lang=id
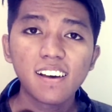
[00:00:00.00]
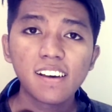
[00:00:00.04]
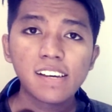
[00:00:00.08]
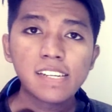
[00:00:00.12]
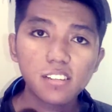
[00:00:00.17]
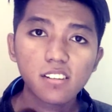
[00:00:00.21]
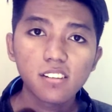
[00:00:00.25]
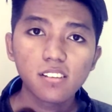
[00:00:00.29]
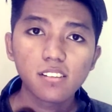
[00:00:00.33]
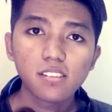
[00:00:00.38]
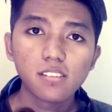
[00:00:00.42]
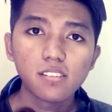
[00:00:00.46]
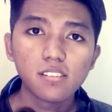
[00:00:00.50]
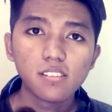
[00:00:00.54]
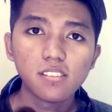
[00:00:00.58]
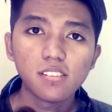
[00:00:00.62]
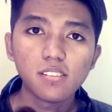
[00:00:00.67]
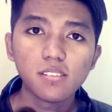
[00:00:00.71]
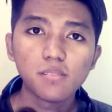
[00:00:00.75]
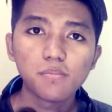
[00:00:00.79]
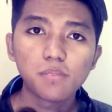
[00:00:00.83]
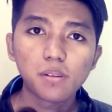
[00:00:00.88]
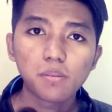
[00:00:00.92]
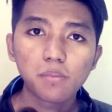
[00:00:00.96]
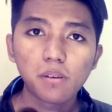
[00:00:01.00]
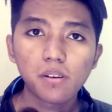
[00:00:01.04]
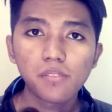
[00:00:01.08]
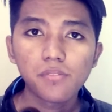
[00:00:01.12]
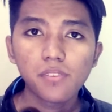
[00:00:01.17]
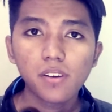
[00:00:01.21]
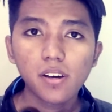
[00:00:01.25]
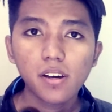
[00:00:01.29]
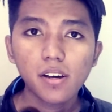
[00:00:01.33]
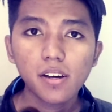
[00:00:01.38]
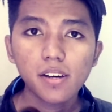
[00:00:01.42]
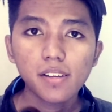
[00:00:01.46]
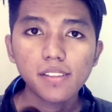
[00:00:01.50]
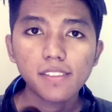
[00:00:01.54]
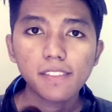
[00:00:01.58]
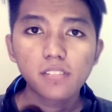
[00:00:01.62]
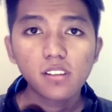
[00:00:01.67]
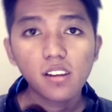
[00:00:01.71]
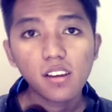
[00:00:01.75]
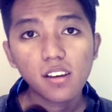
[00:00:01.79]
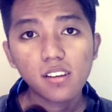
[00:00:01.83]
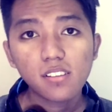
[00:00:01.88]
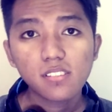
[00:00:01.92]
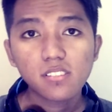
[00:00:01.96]
channel ini bermanfaat,
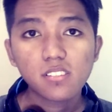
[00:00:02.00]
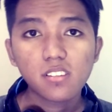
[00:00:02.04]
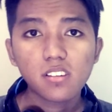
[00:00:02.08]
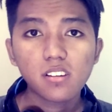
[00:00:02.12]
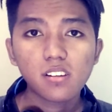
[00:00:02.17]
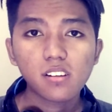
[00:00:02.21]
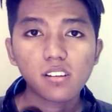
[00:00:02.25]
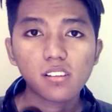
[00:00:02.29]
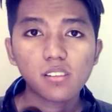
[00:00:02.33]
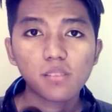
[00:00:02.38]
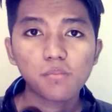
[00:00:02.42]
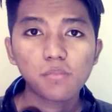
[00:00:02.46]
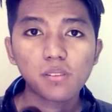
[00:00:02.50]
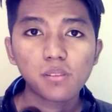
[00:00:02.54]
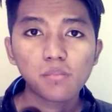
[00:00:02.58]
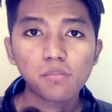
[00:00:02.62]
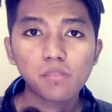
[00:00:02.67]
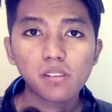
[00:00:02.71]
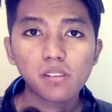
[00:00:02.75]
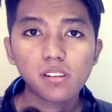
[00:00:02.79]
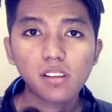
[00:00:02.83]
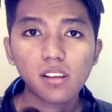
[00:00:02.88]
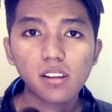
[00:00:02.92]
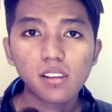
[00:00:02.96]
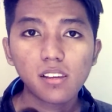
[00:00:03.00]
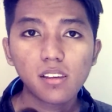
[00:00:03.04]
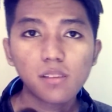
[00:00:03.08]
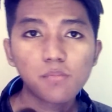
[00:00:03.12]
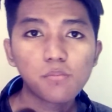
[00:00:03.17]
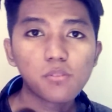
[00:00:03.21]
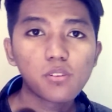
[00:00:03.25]
silahkan share ke teman-teman kalian.